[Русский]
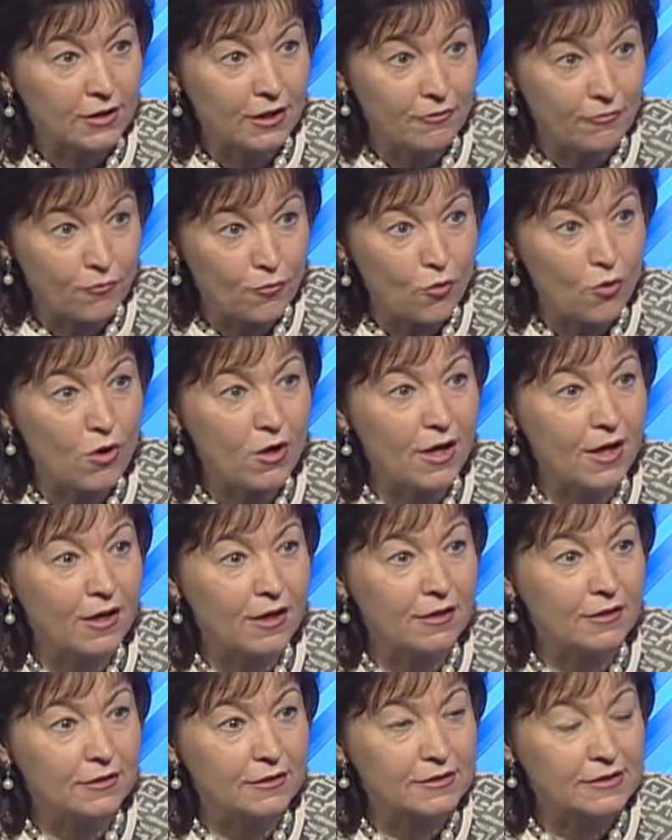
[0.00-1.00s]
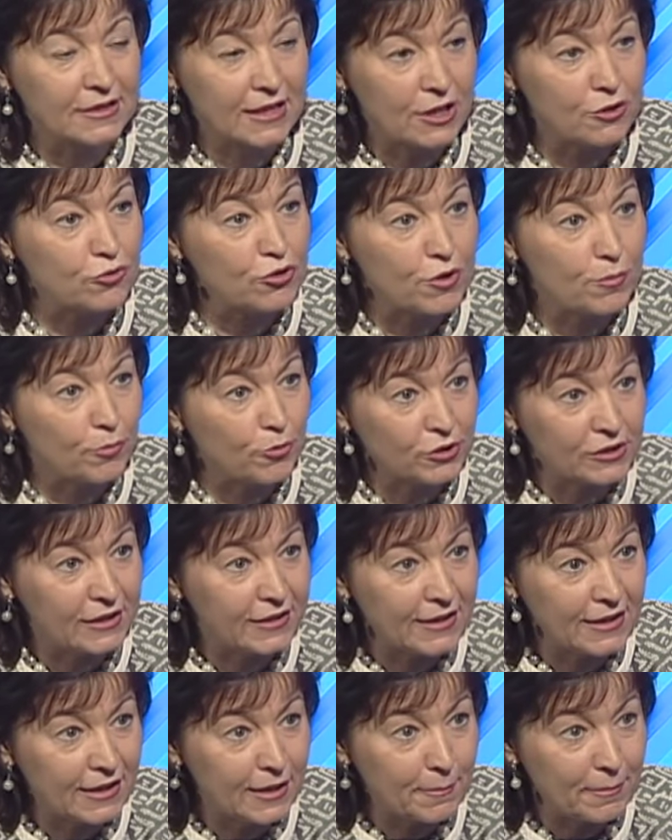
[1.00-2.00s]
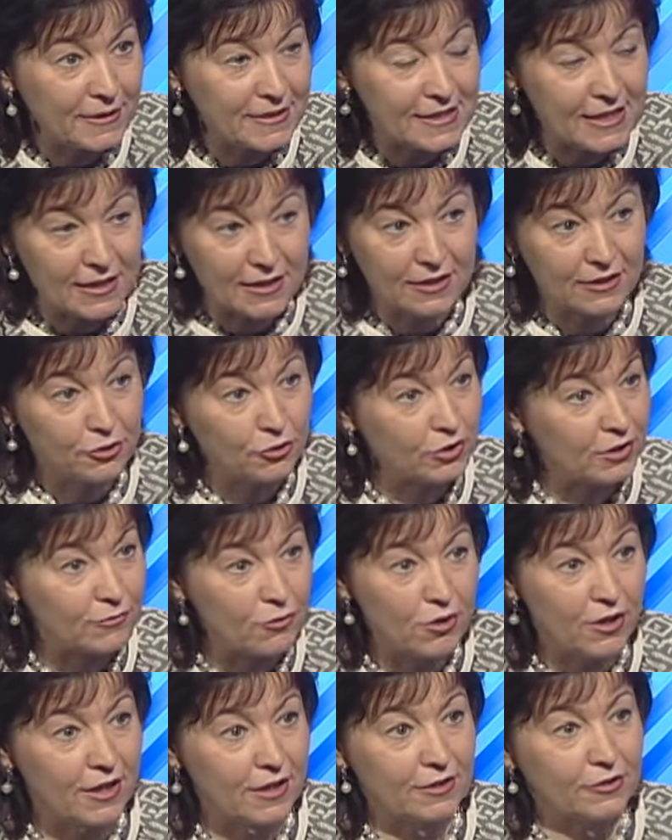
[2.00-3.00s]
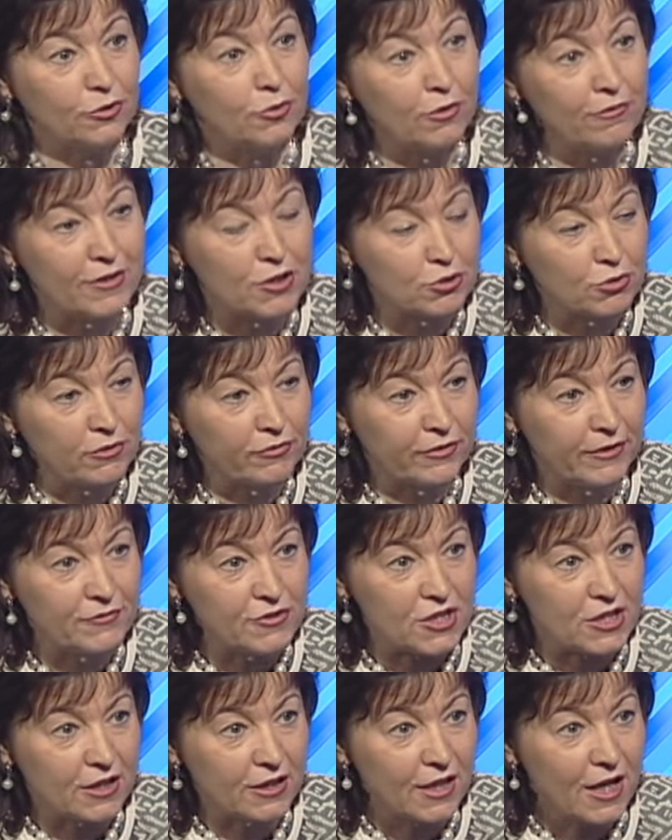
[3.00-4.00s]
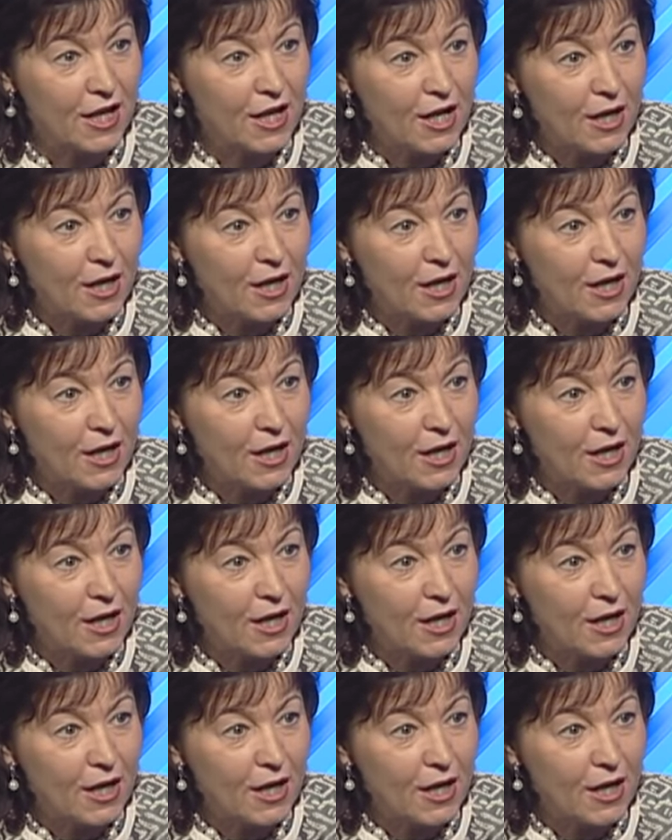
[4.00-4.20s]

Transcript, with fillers: того, как сразу же после грехопадения, до того, как Ной вошел в ковчег.